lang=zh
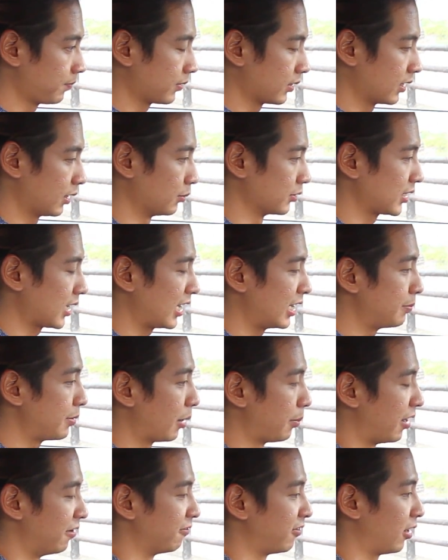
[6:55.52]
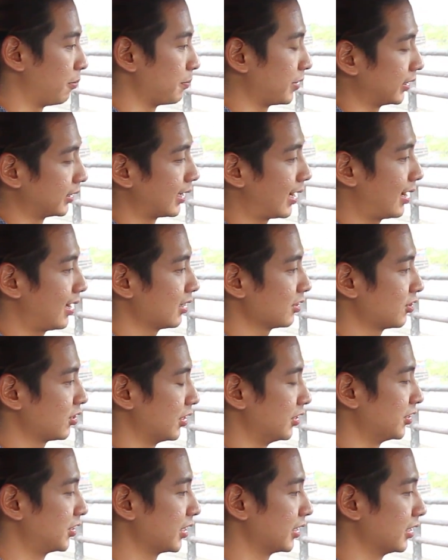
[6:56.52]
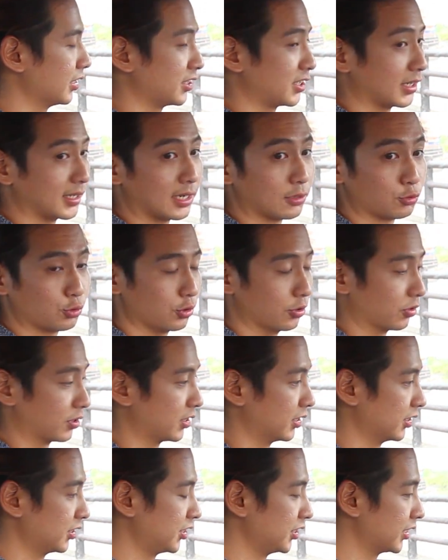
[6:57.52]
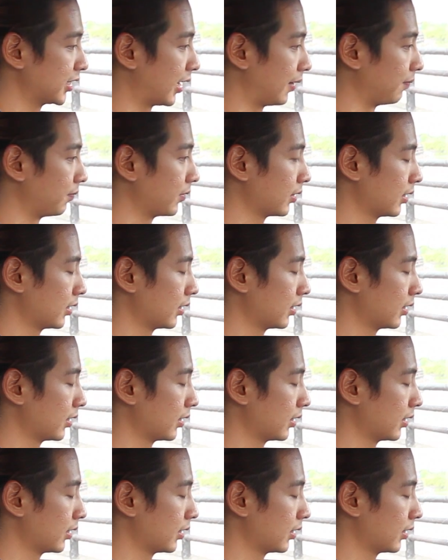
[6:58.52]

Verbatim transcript: 那么在仪表板方面，它呈现的相当具有科技感。